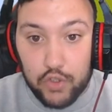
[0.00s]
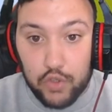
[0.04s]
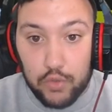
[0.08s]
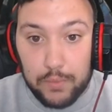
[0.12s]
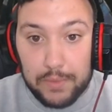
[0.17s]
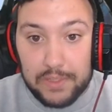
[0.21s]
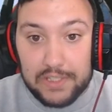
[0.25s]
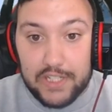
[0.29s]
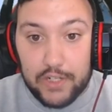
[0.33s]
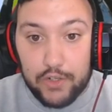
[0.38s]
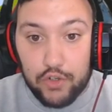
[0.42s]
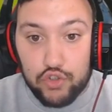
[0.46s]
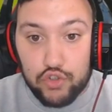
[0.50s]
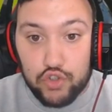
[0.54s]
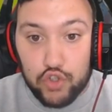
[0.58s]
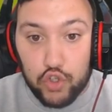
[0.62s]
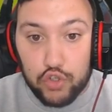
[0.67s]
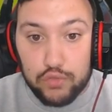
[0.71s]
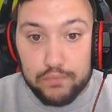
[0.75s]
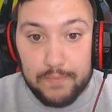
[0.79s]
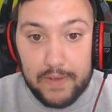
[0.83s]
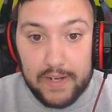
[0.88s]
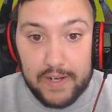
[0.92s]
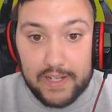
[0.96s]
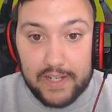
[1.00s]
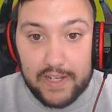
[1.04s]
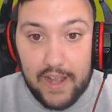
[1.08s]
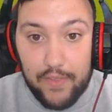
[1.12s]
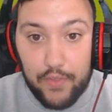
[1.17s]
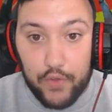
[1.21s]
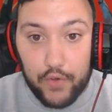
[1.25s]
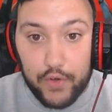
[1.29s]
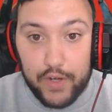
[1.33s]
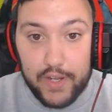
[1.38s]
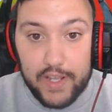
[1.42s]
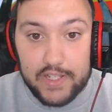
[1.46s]
no mancharnos con los
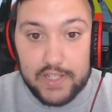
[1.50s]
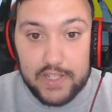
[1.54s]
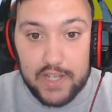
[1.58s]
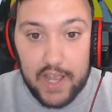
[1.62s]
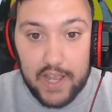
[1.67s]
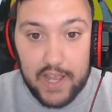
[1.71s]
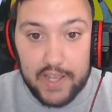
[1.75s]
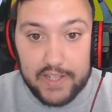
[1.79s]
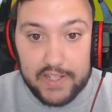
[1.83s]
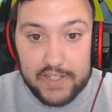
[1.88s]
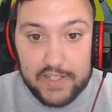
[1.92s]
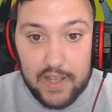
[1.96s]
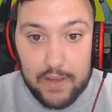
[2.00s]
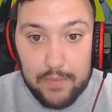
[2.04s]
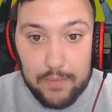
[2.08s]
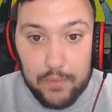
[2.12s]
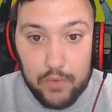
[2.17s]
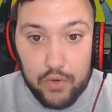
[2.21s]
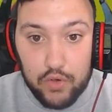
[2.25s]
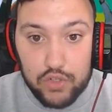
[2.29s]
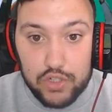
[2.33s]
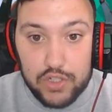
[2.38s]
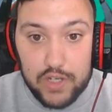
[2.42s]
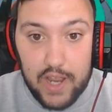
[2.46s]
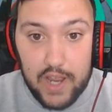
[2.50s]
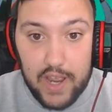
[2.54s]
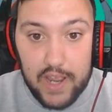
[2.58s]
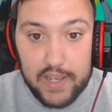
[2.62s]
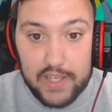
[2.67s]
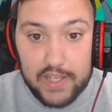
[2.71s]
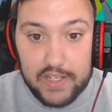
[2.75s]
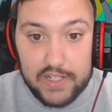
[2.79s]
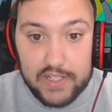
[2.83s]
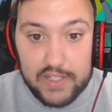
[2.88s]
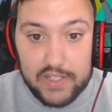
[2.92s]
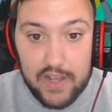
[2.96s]
marcadores. Ahí estamos,
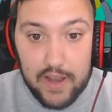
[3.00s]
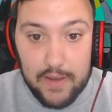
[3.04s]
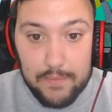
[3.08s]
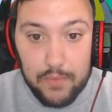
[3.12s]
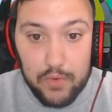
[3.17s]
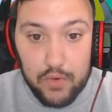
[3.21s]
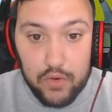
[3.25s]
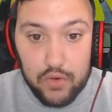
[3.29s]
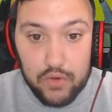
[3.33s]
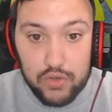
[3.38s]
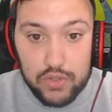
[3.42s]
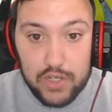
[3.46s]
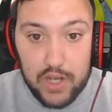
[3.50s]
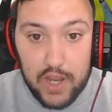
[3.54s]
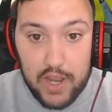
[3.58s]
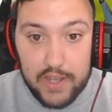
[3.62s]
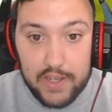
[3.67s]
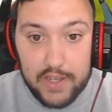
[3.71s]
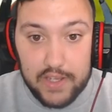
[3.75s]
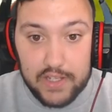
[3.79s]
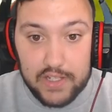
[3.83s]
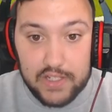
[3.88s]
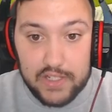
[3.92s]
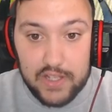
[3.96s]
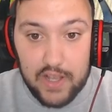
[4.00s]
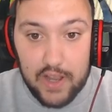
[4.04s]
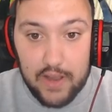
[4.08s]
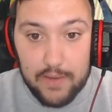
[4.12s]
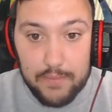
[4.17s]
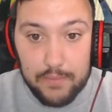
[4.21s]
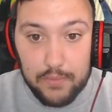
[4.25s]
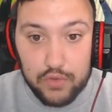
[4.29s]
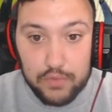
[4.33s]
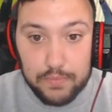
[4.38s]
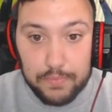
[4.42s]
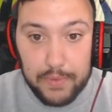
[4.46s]
ahí estamos, ahí
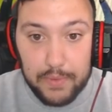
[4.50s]
estamos.